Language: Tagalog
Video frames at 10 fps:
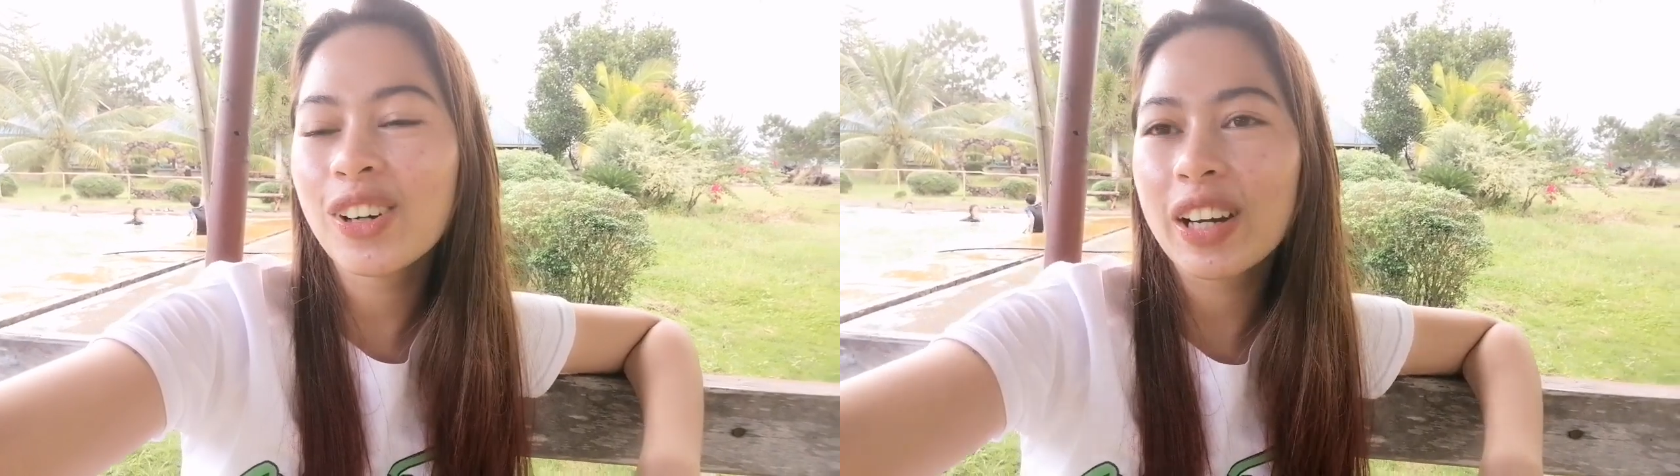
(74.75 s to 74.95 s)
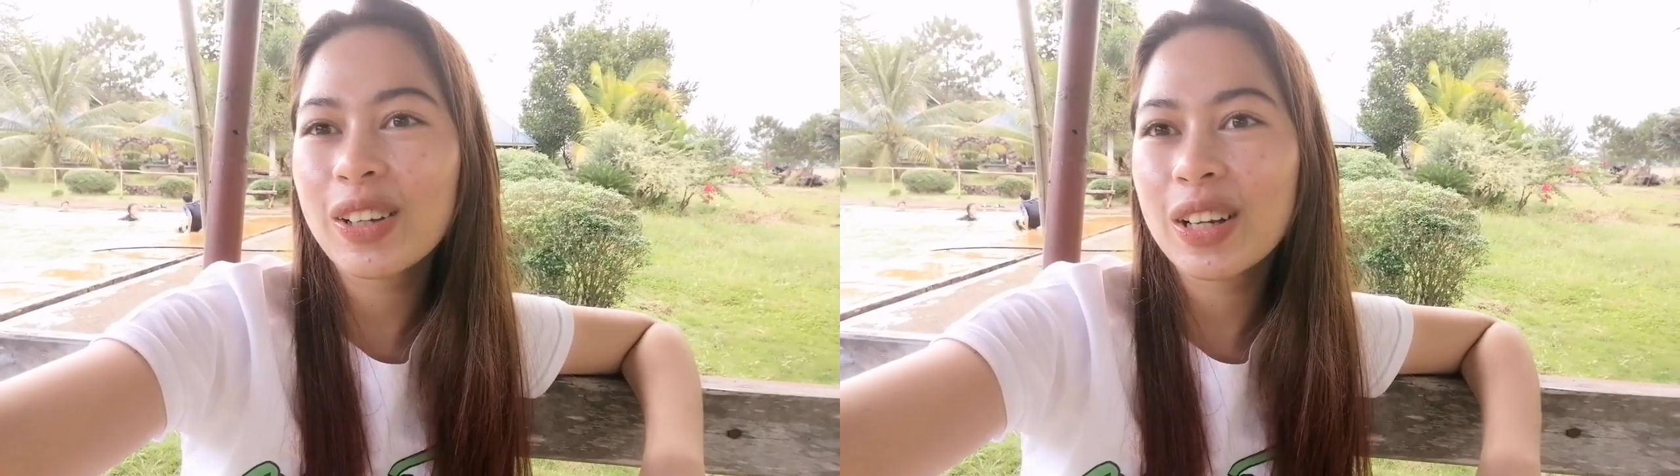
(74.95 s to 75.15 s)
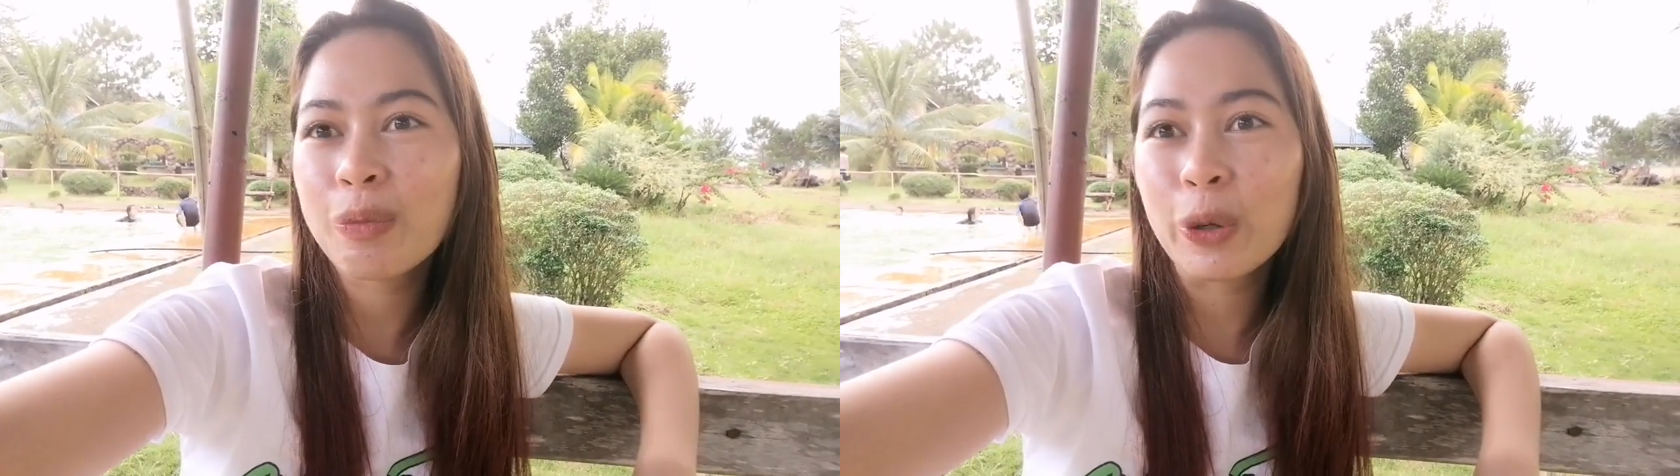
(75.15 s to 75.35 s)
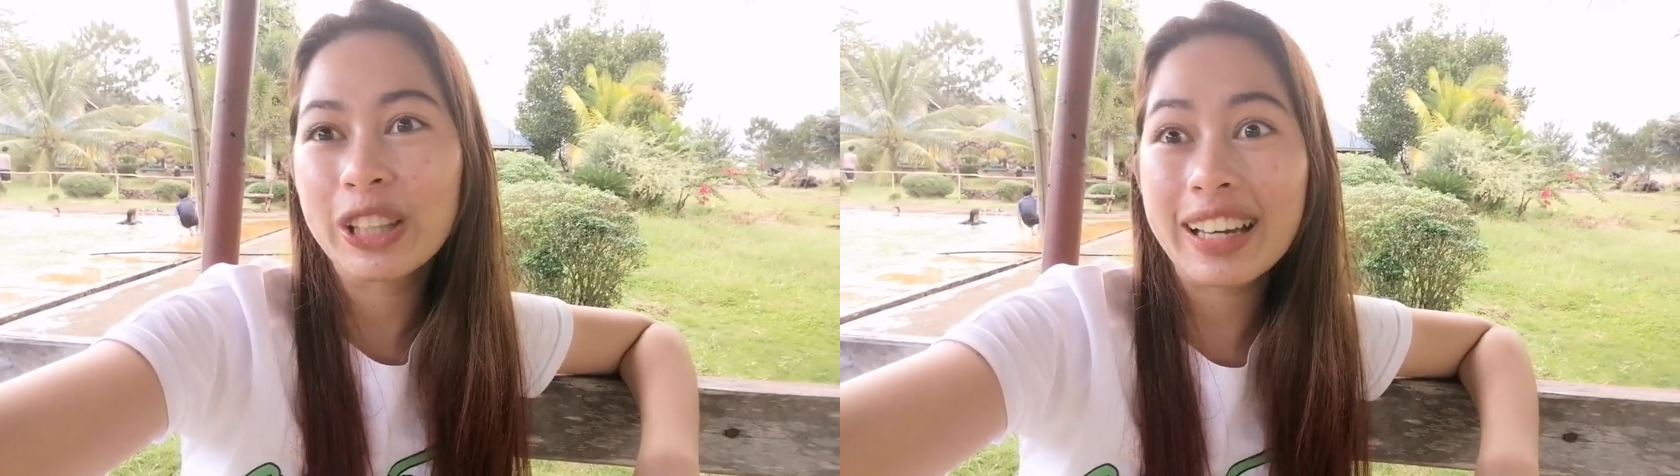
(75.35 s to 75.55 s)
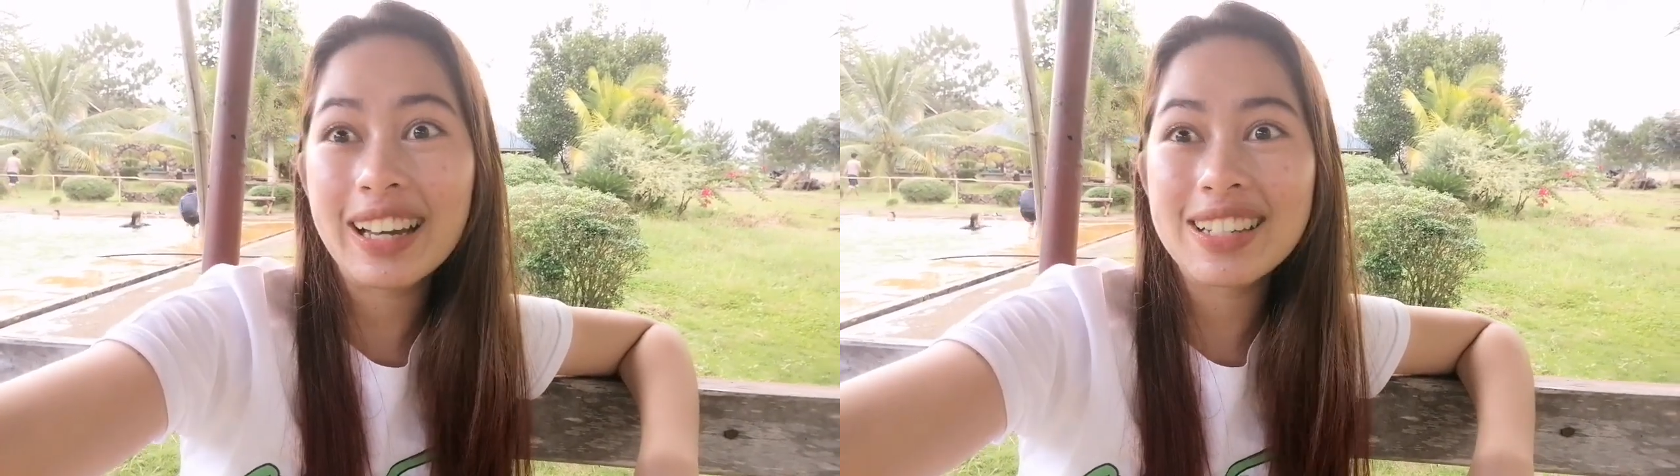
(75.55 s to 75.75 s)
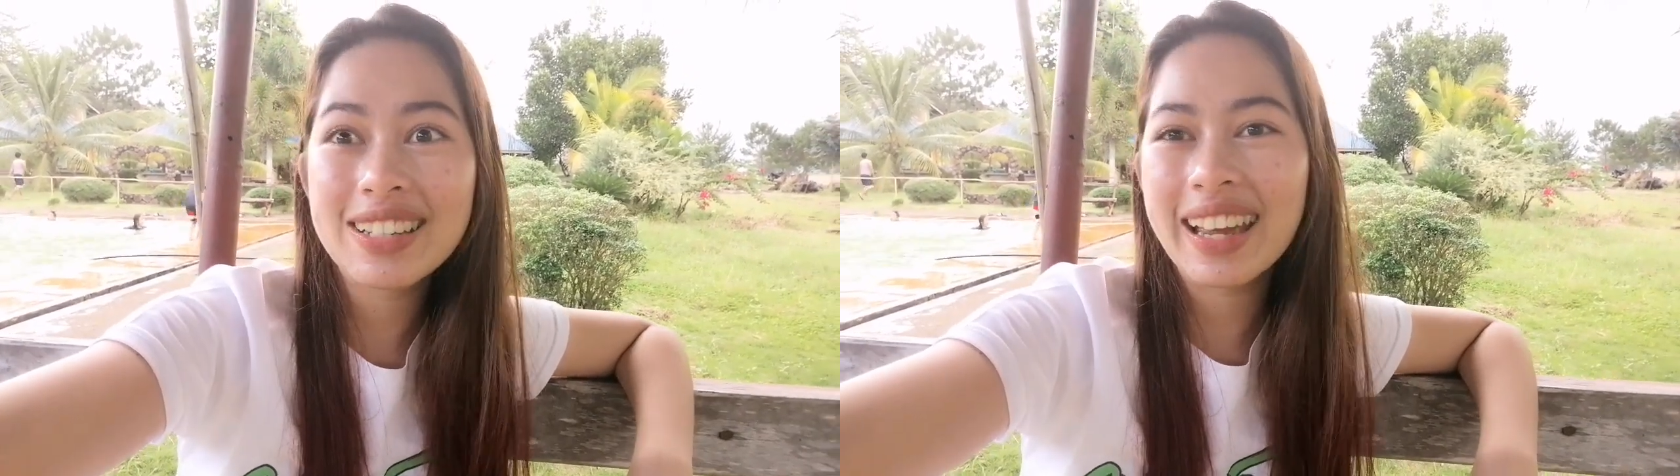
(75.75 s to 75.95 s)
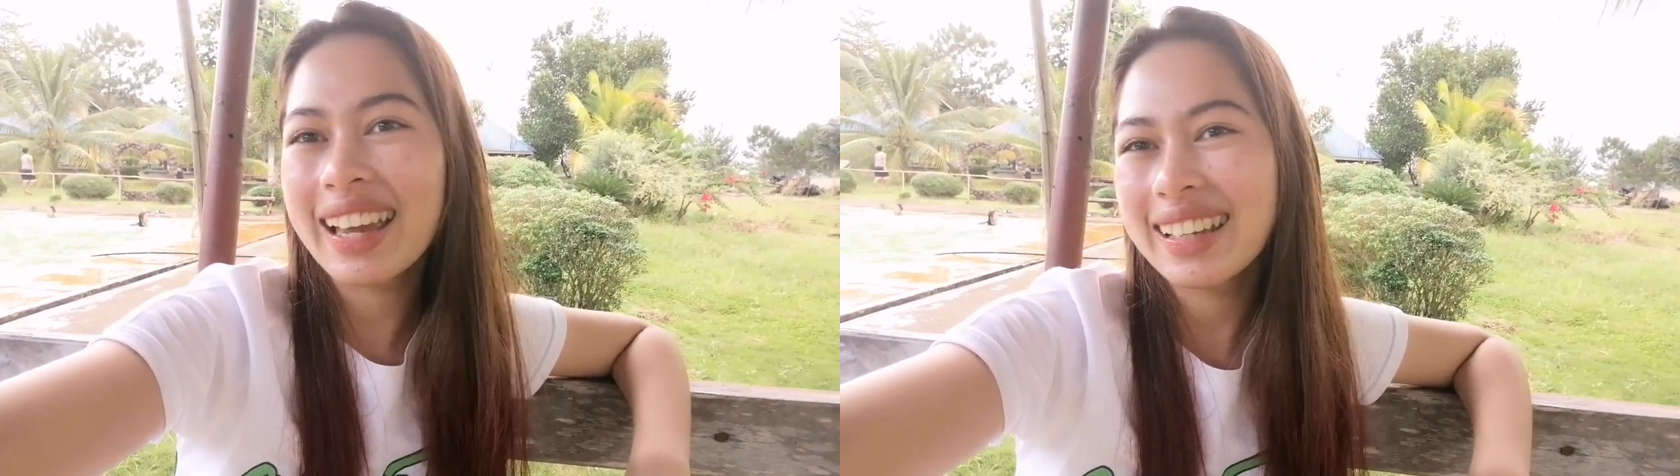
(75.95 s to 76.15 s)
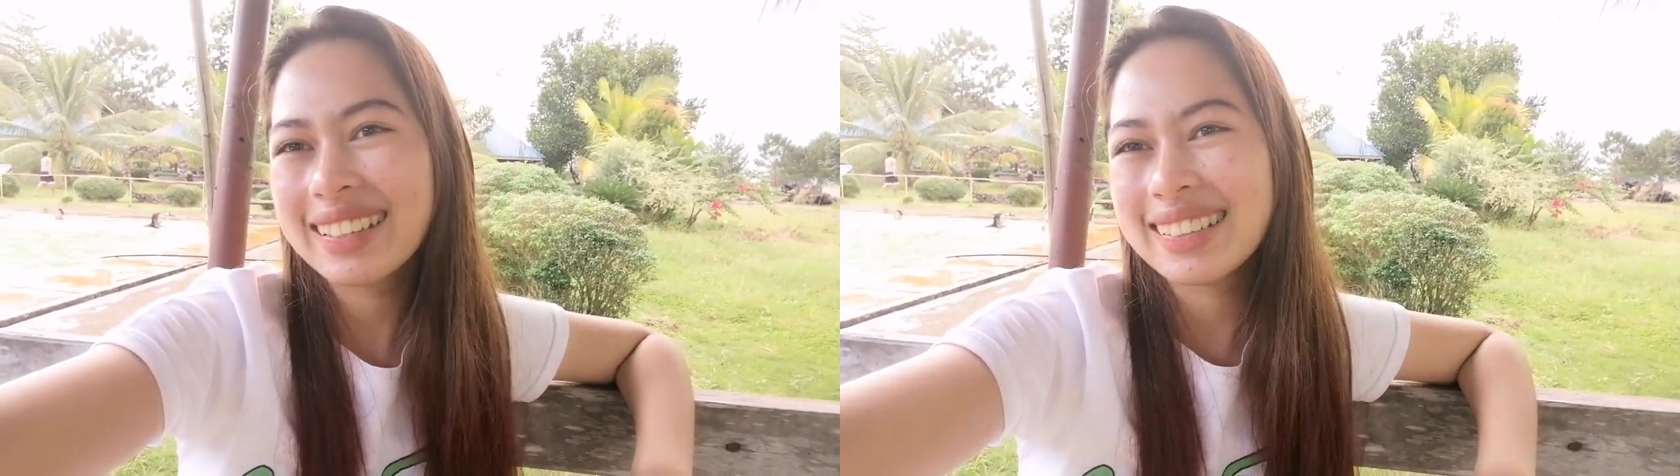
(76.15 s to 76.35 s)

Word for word: kayo ng montage, okay?